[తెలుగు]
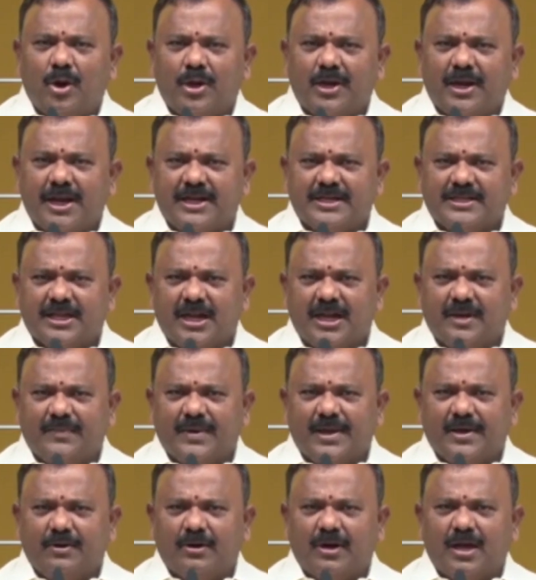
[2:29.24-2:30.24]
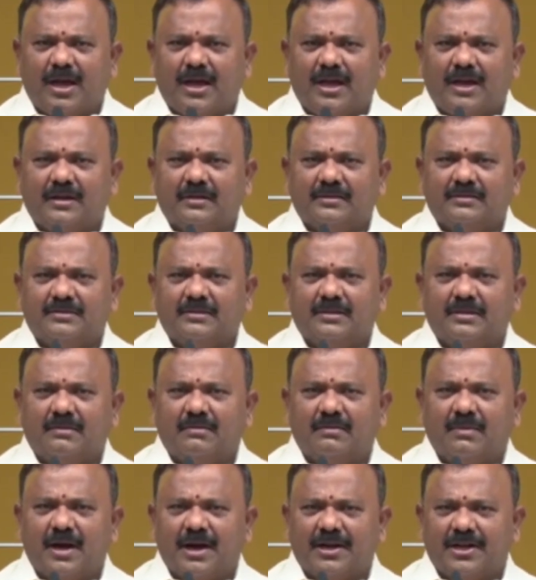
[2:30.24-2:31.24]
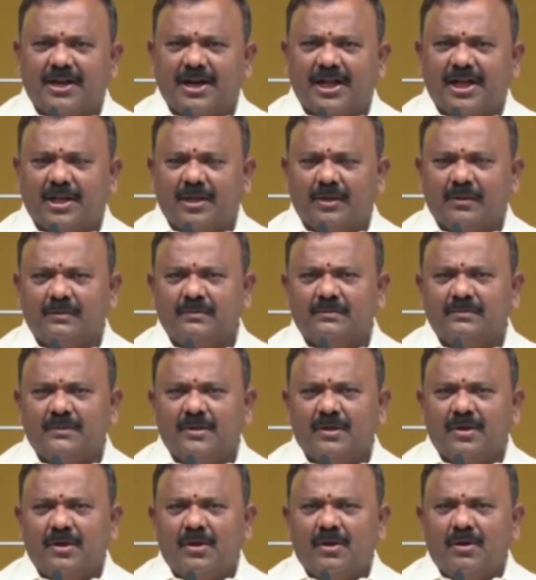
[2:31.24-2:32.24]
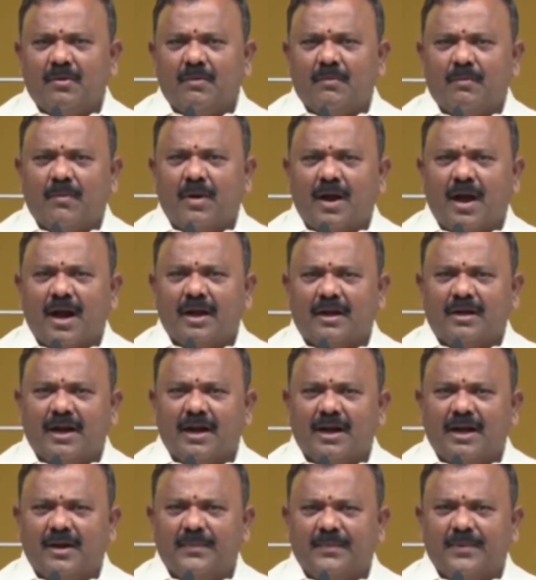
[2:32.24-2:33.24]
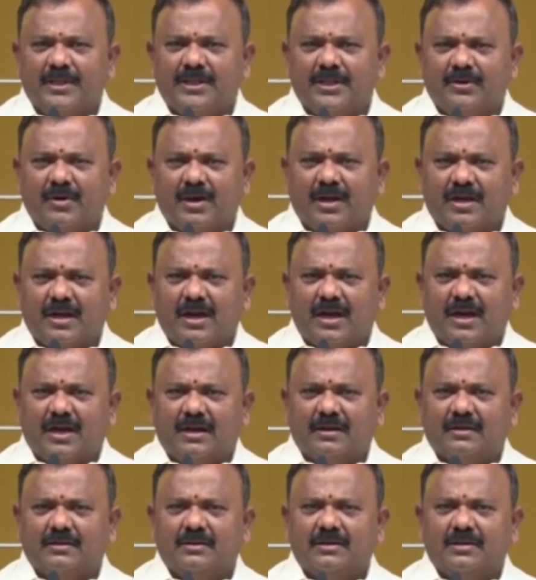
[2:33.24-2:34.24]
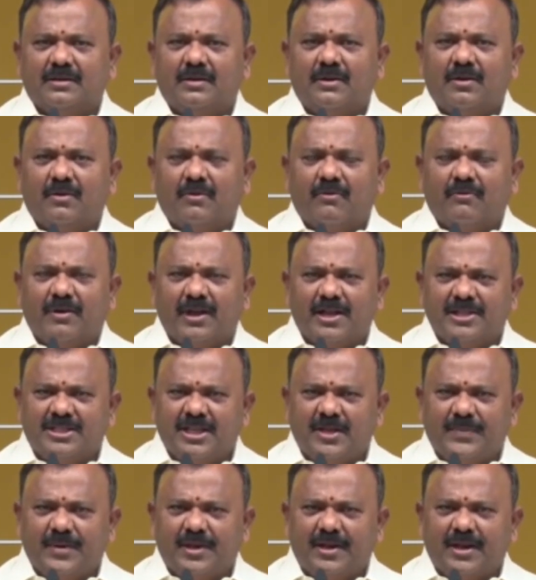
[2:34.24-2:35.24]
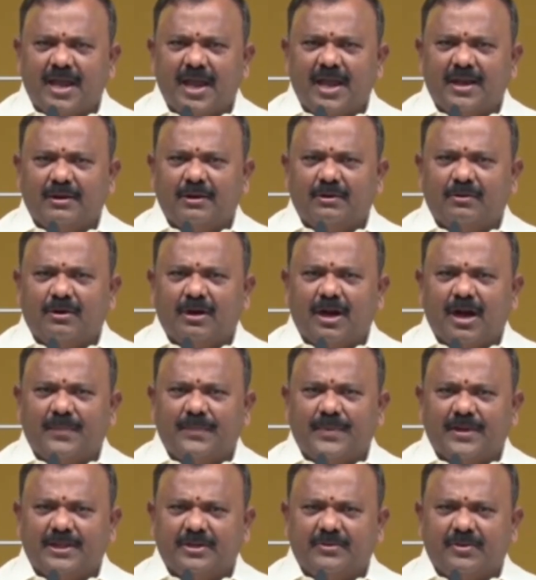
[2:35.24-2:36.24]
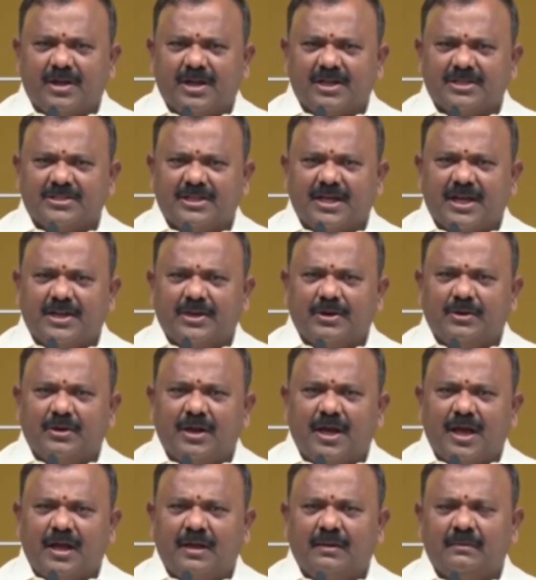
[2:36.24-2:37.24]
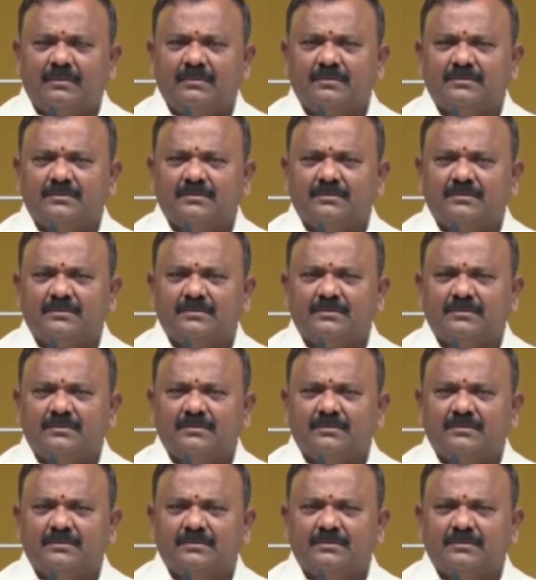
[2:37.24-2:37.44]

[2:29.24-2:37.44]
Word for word: లోకేష్ గారిపై కూడా మాట్లాడారు మాట్లాడిన ప్రతి ఒక్క వైసీపీ నాయకులు కూడా ప్రతి ఒక్కసారి కూడా